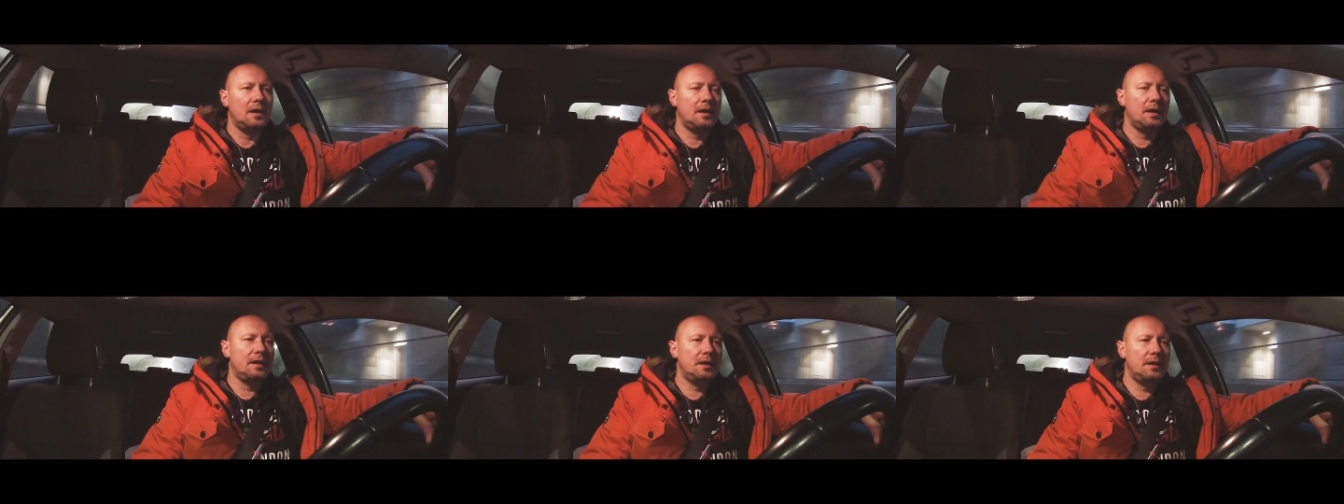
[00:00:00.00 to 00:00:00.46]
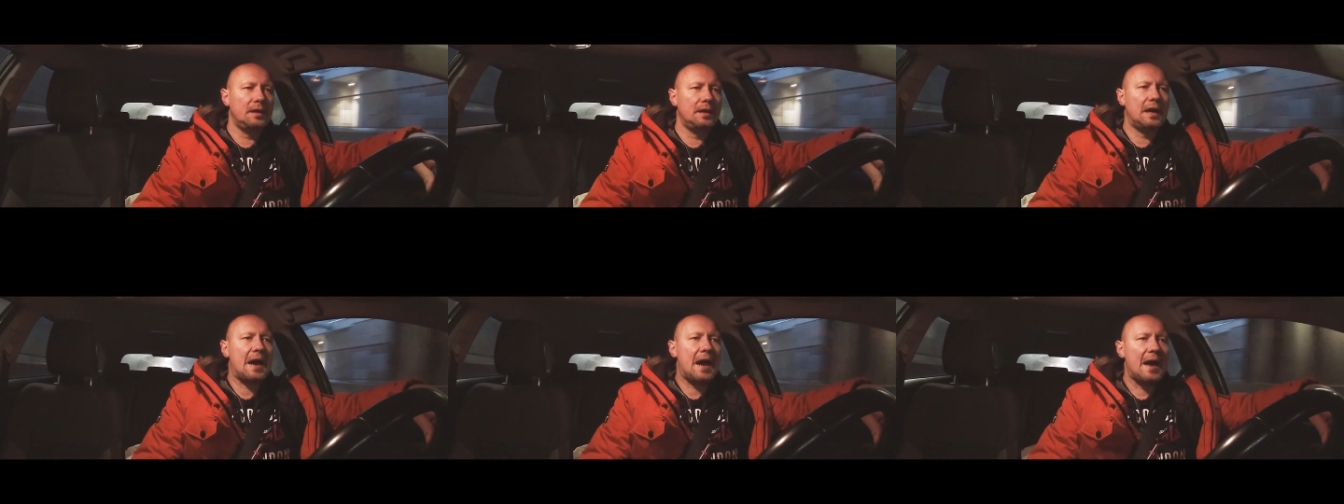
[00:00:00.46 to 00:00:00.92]

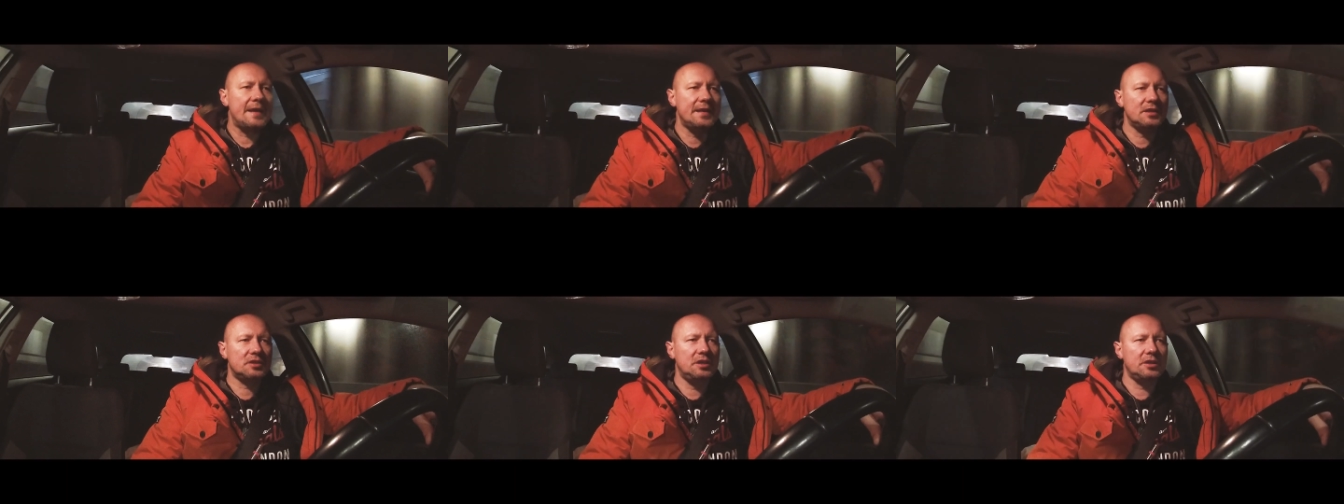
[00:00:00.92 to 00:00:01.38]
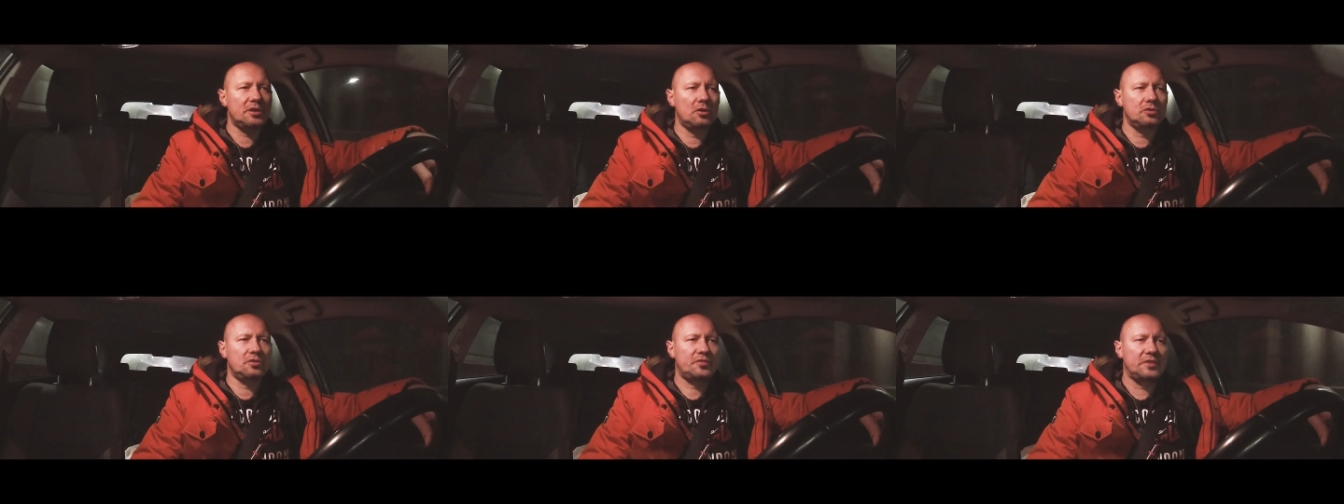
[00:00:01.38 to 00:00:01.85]
E, a jeżeli
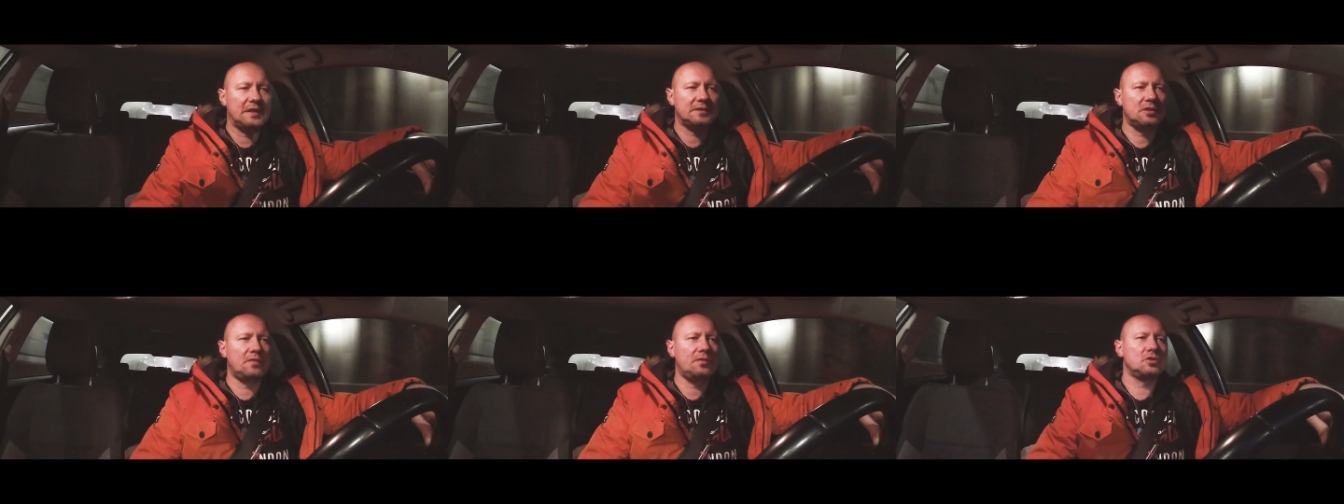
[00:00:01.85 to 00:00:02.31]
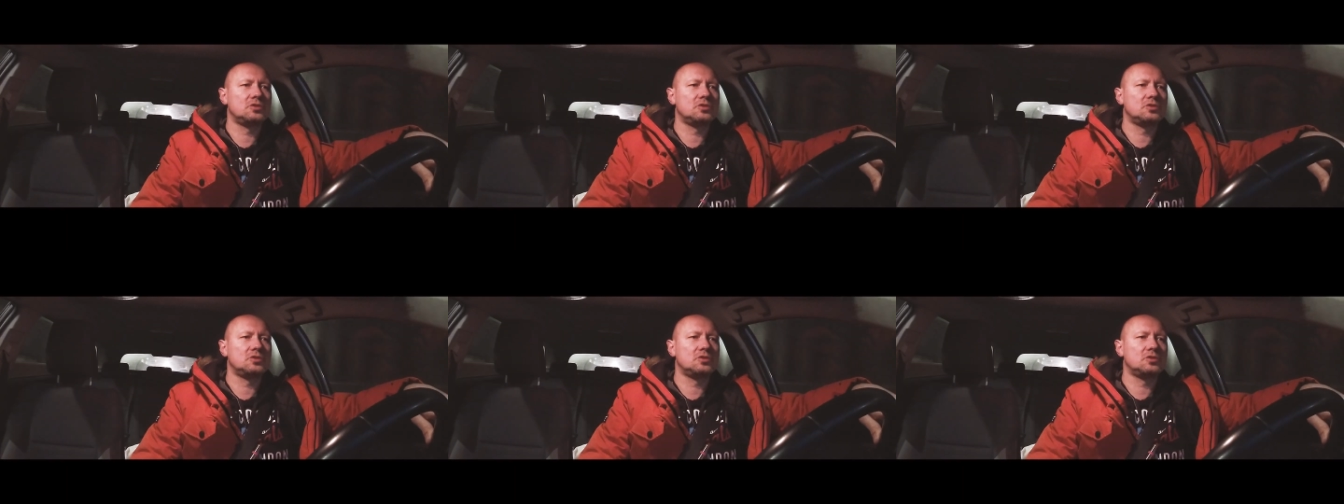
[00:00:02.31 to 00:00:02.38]
chodzi o finansowo,